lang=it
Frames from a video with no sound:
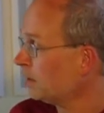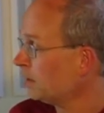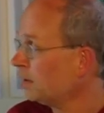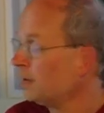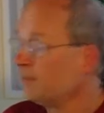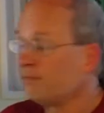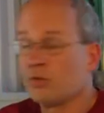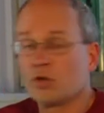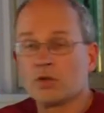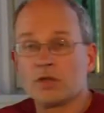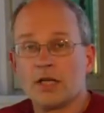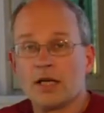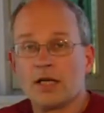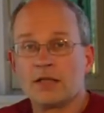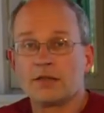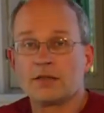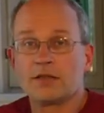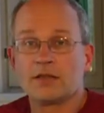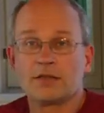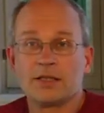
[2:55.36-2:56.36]

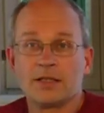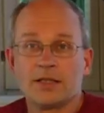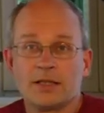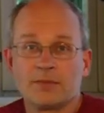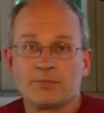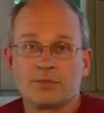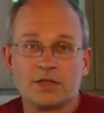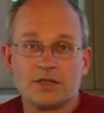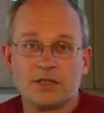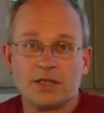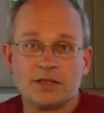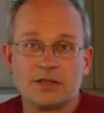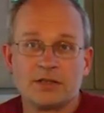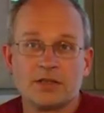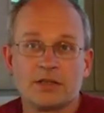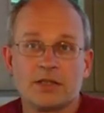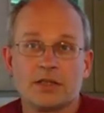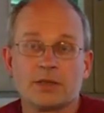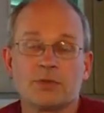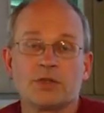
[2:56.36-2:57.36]
Importante tenere
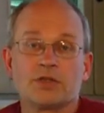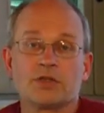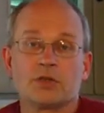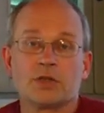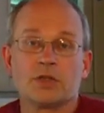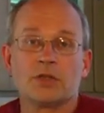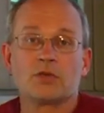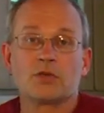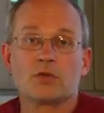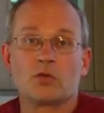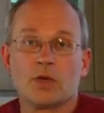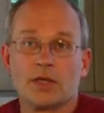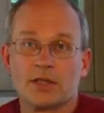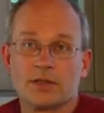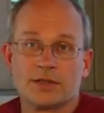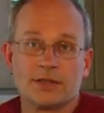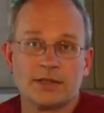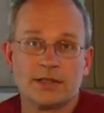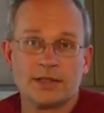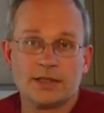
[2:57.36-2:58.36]
presente che questo è un
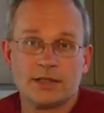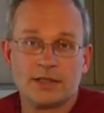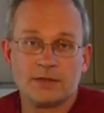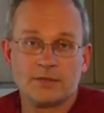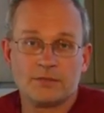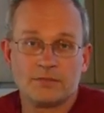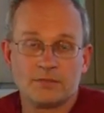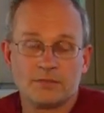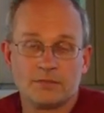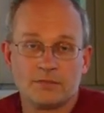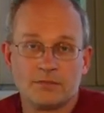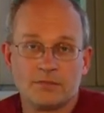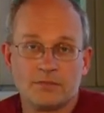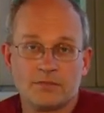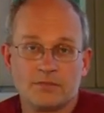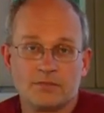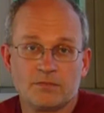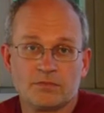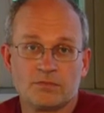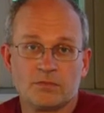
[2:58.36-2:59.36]
quartiere
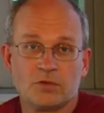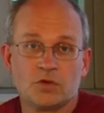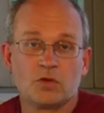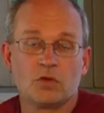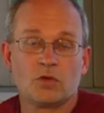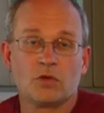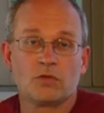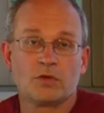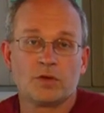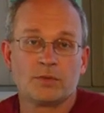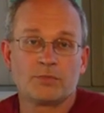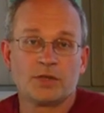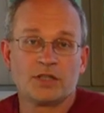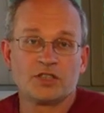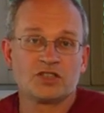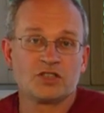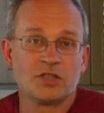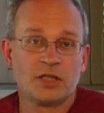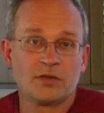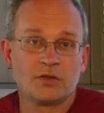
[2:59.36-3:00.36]
dove per
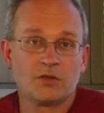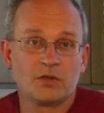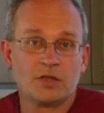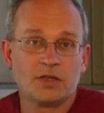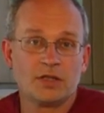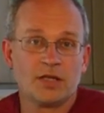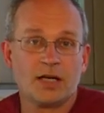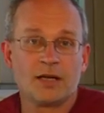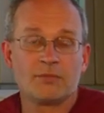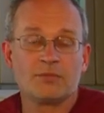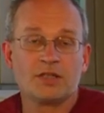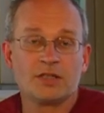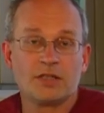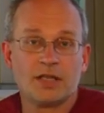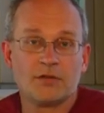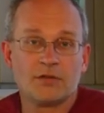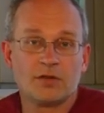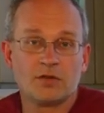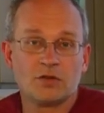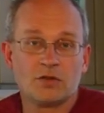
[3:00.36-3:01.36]
secoli
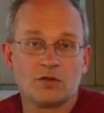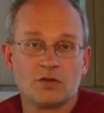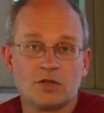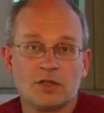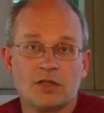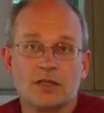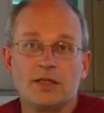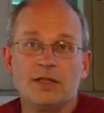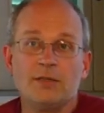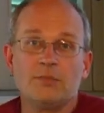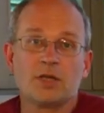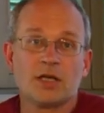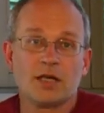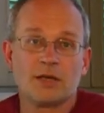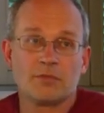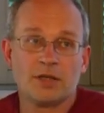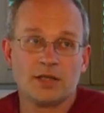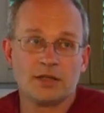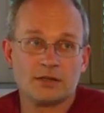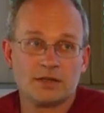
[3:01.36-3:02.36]
abitavano
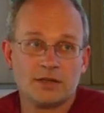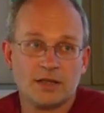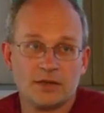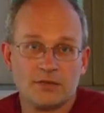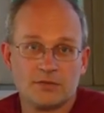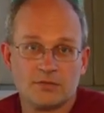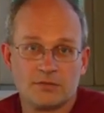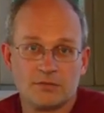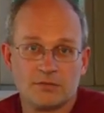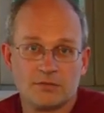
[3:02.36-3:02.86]
liberamente